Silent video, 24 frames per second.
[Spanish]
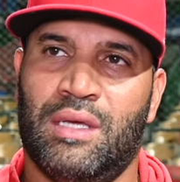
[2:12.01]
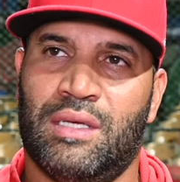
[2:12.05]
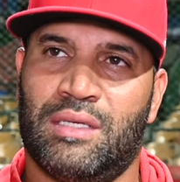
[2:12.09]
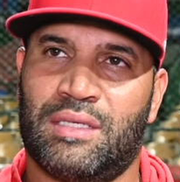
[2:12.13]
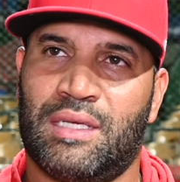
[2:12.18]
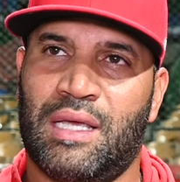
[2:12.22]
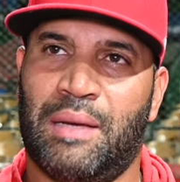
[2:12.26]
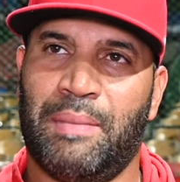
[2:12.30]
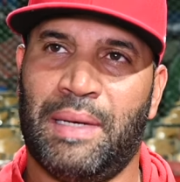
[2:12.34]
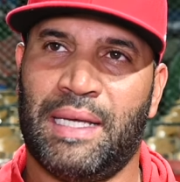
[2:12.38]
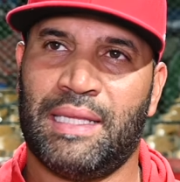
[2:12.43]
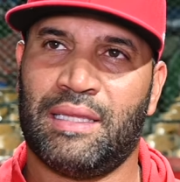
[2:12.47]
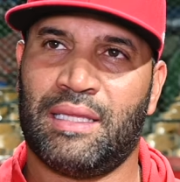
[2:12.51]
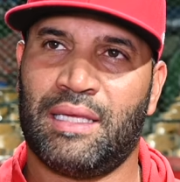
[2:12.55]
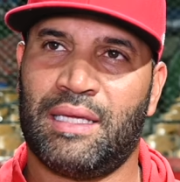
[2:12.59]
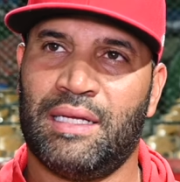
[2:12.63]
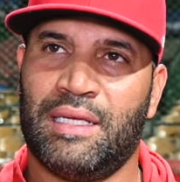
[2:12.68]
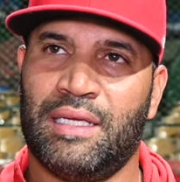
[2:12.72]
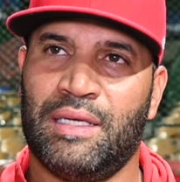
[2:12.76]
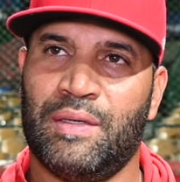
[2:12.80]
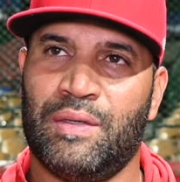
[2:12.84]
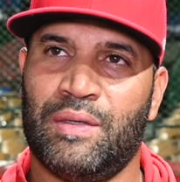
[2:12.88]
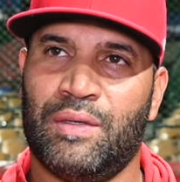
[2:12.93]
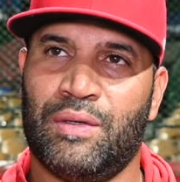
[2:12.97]
Se ha
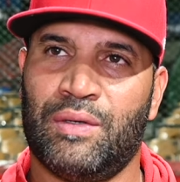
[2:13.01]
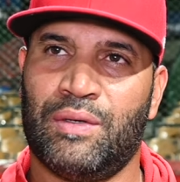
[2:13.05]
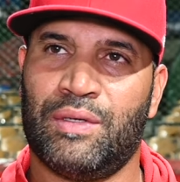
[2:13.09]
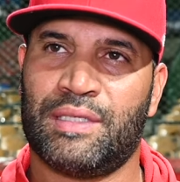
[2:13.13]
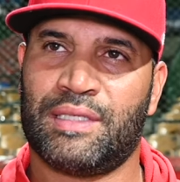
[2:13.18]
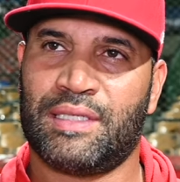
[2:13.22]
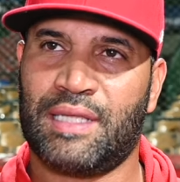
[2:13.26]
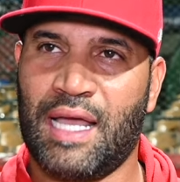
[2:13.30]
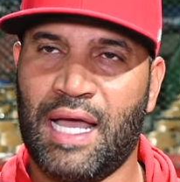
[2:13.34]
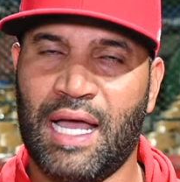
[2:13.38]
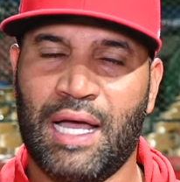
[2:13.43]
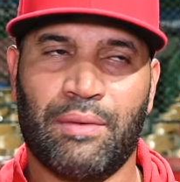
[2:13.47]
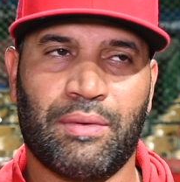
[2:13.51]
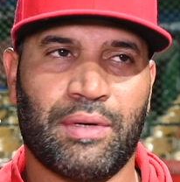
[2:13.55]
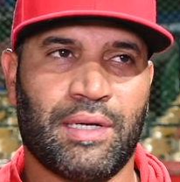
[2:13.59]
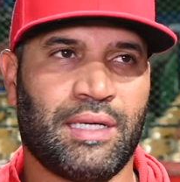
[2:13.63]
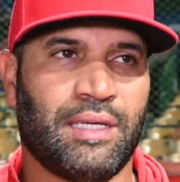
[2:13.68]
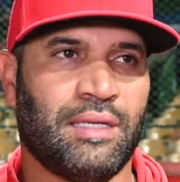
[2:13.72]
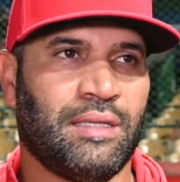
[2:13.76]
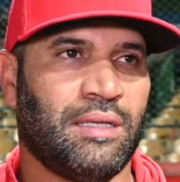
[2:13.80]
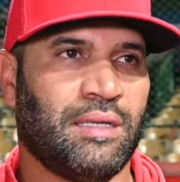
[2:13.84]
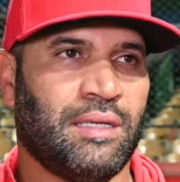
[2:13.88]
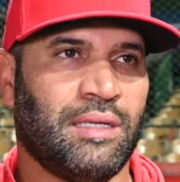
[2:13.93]
mantenido estable.